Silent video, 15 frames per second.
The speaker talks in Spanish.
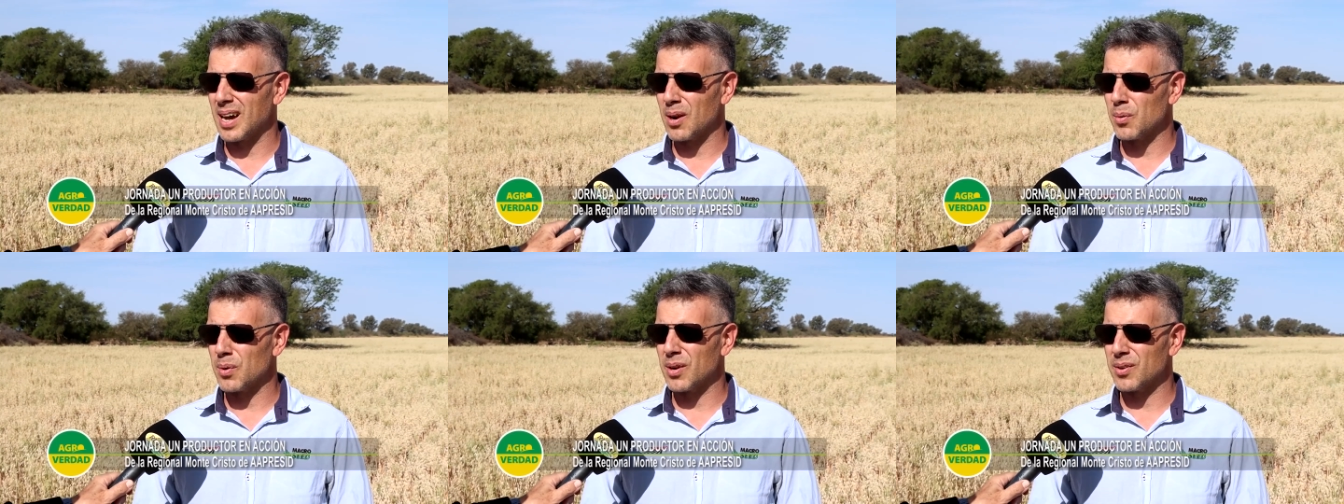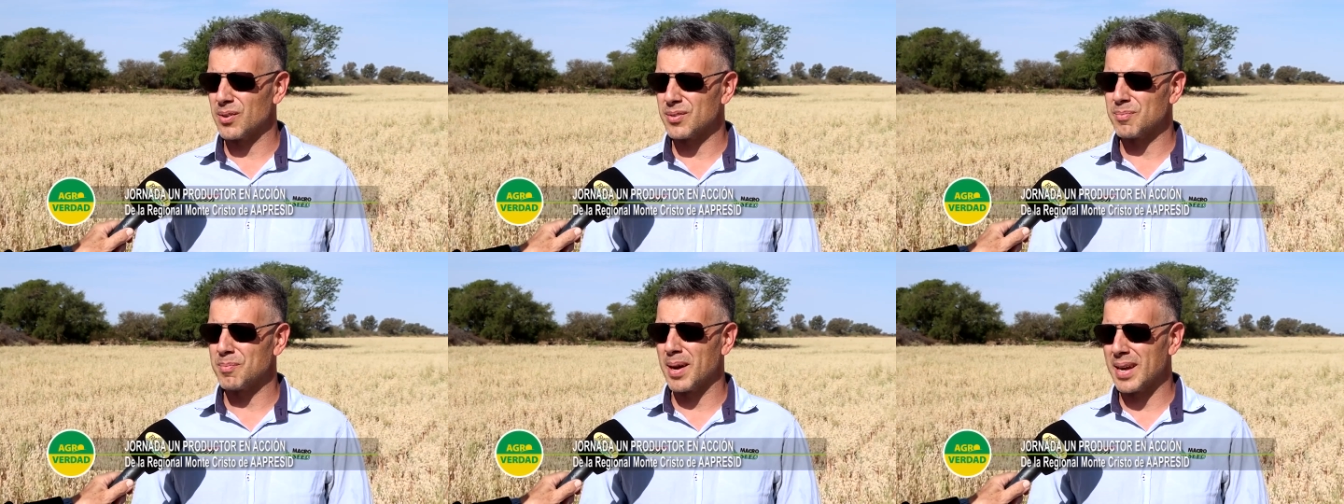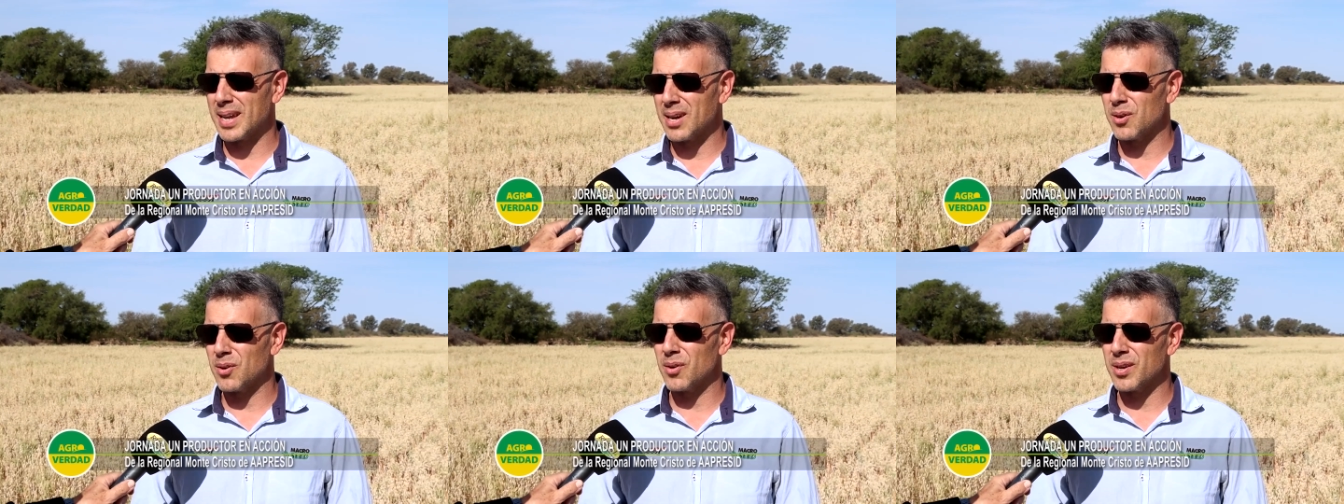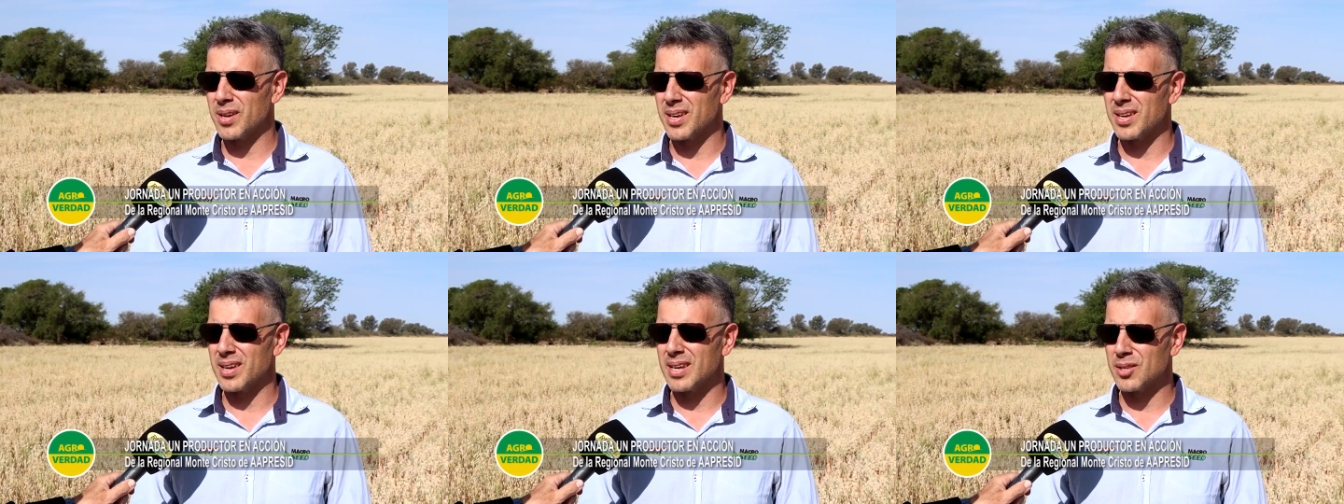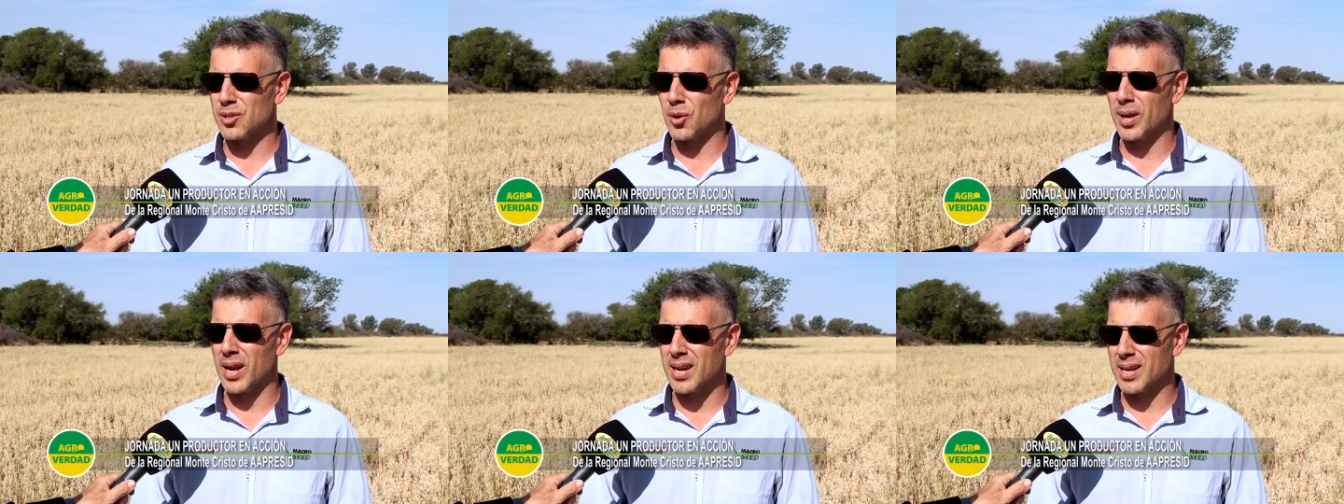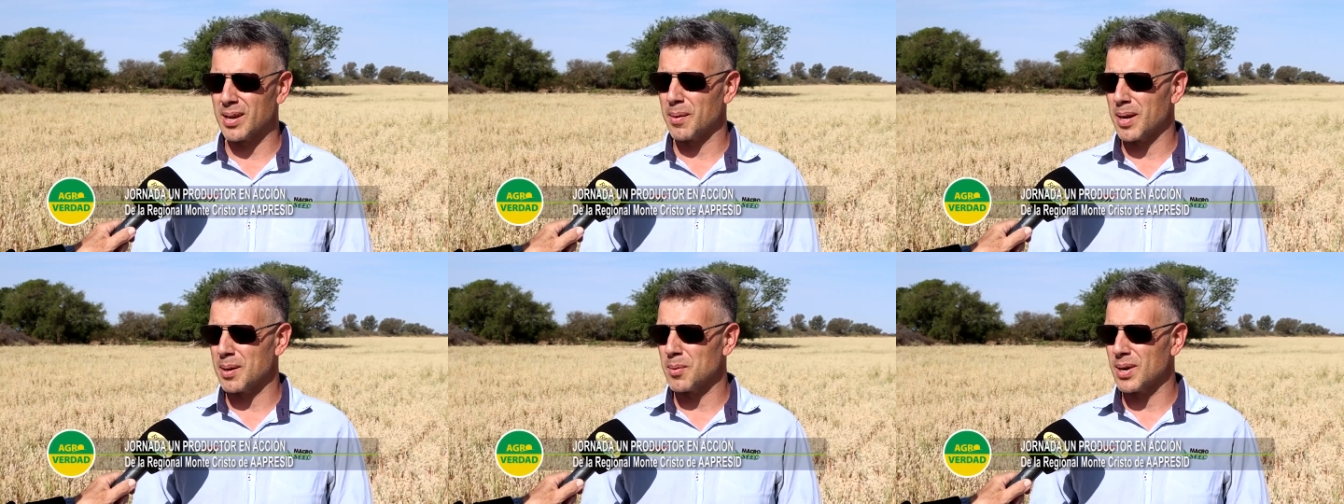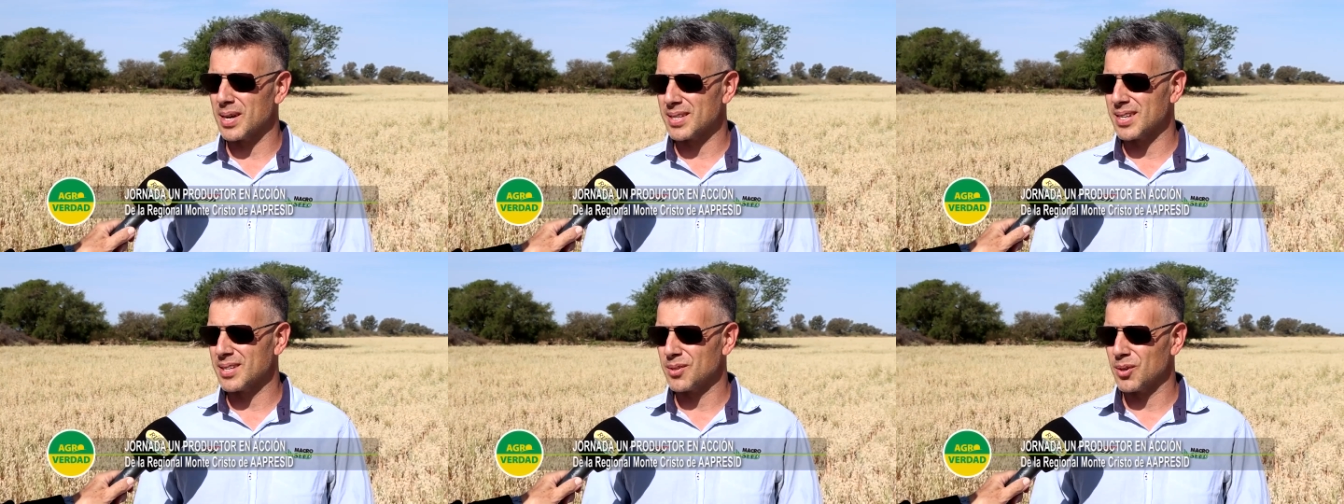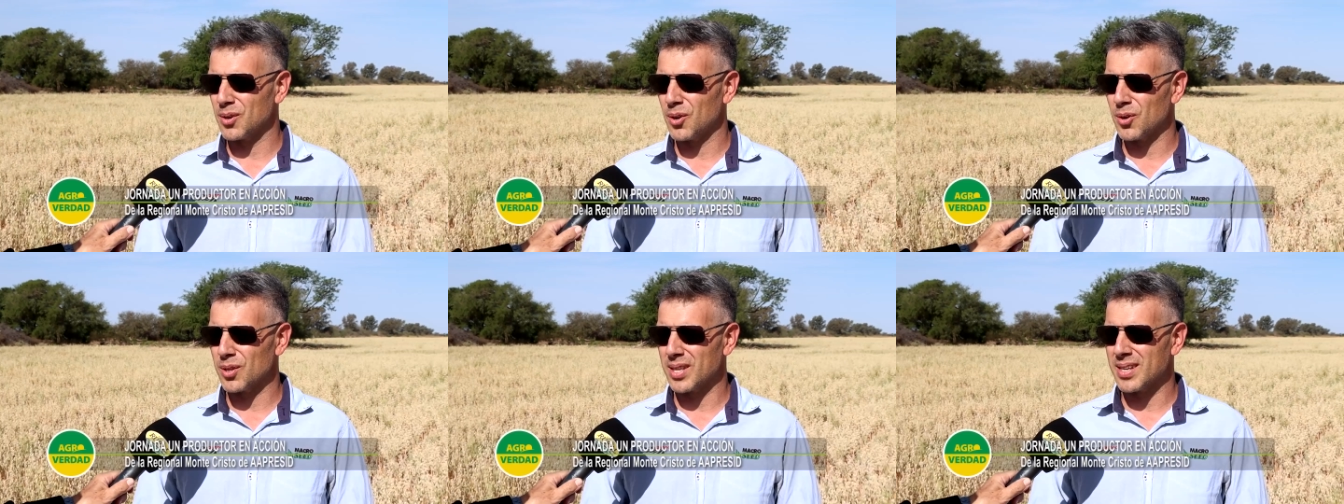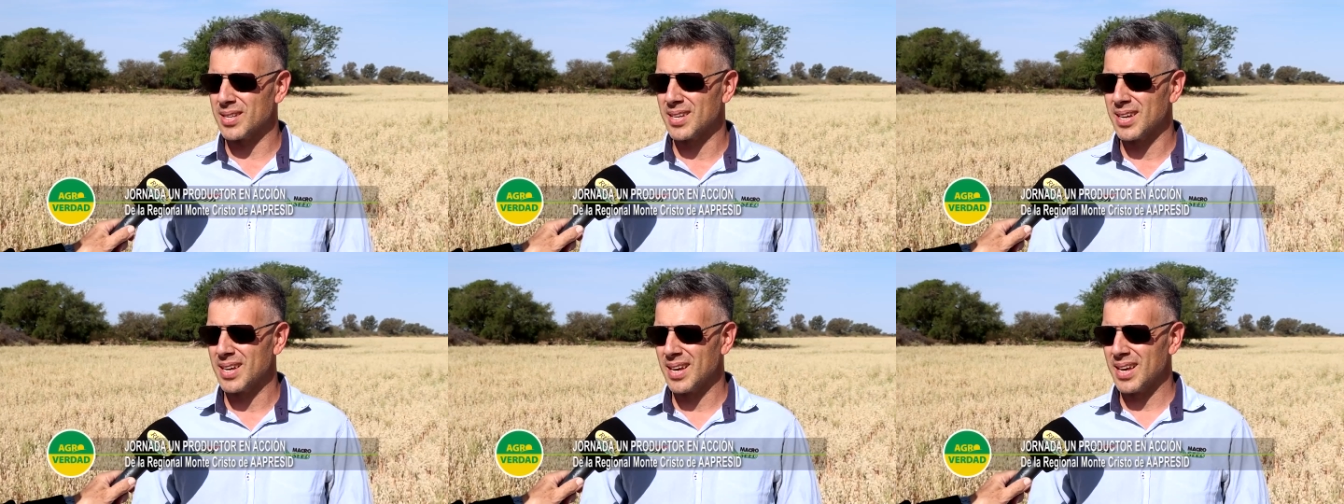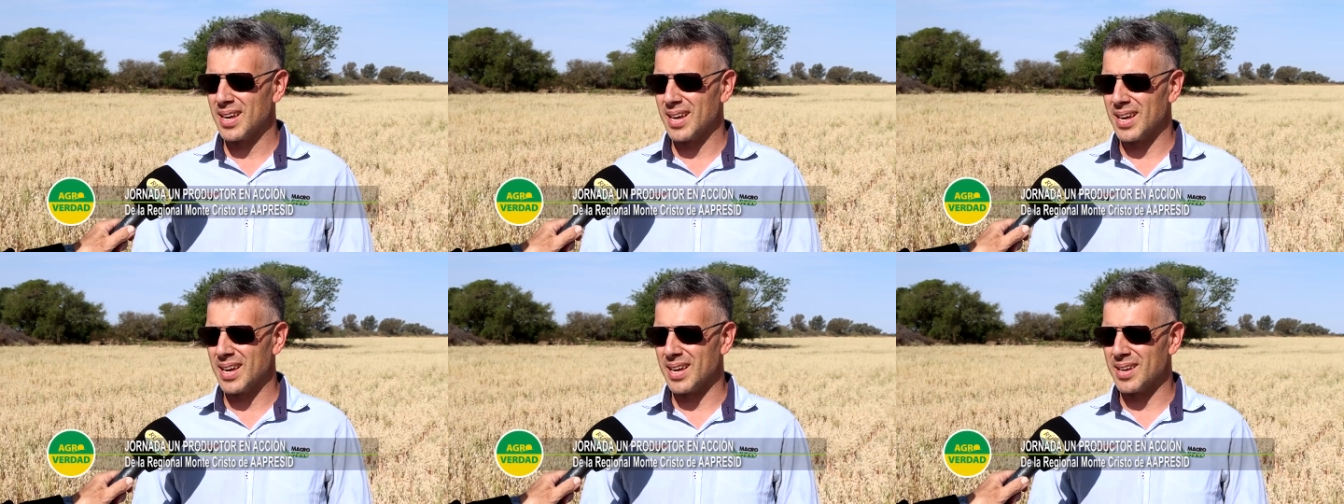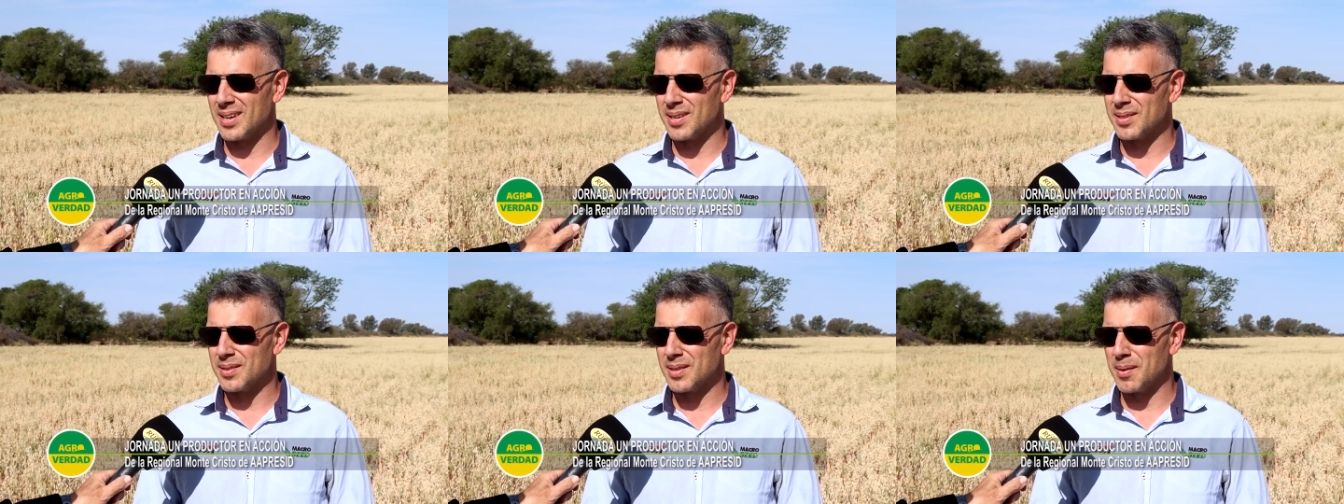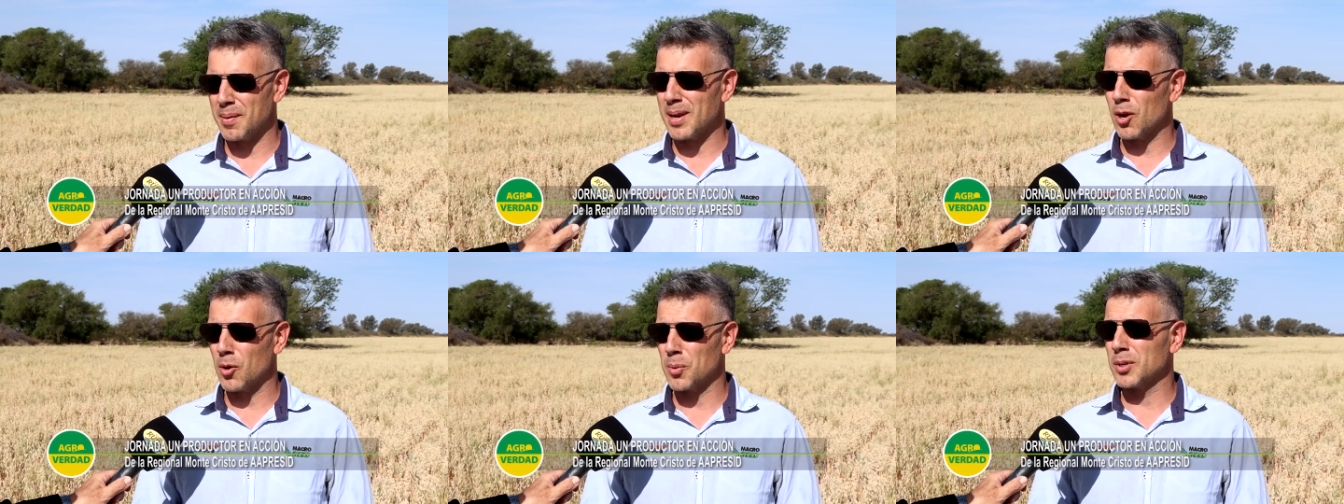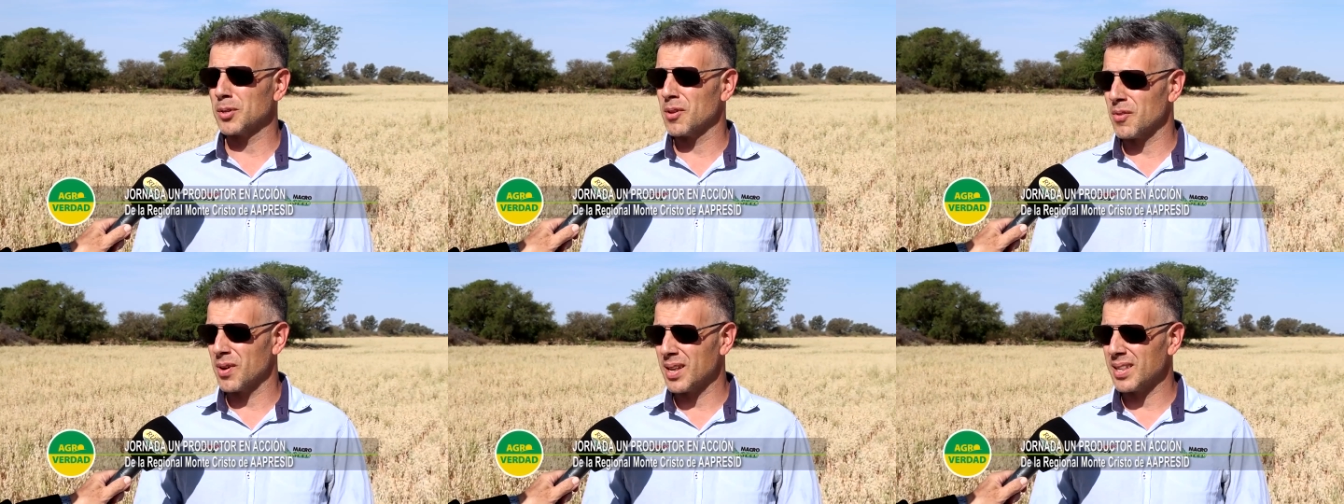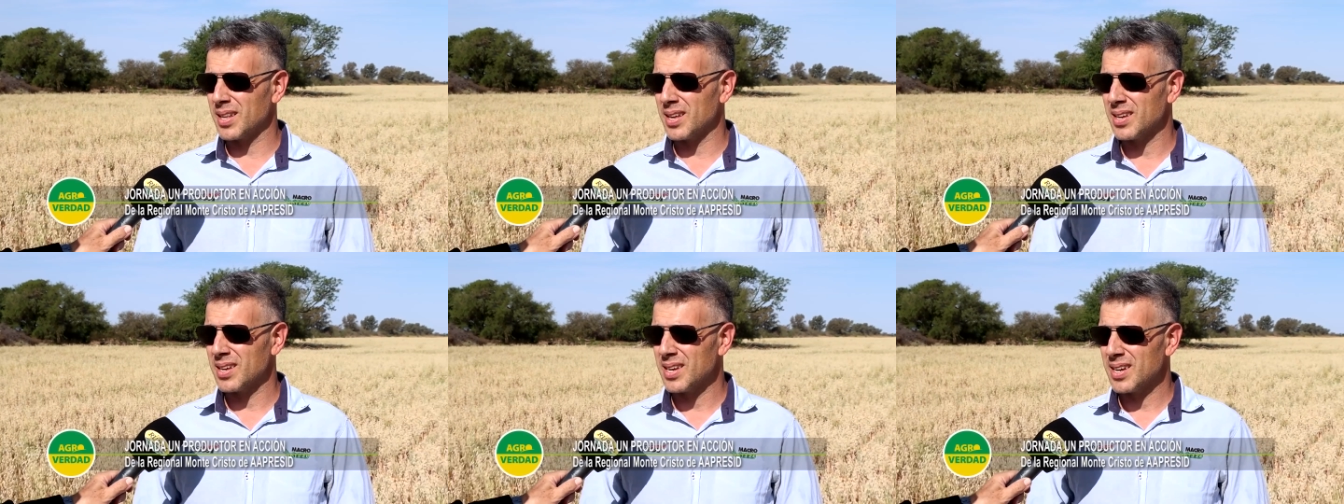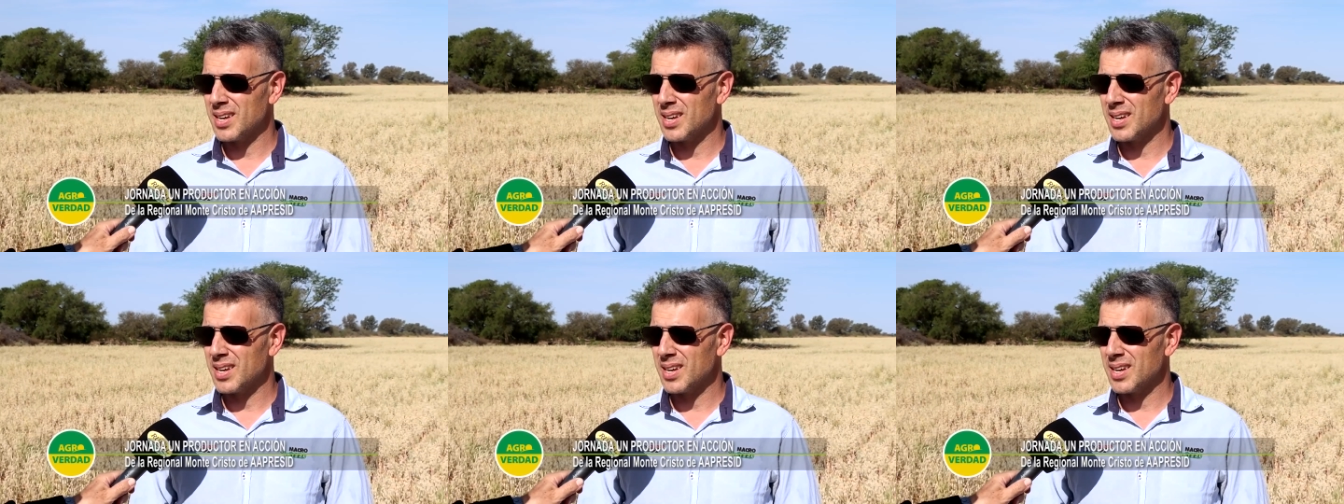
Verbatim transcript: algunos manejos y historiales que veníamos haciendo en los lotes eh, se venían comportando diferente.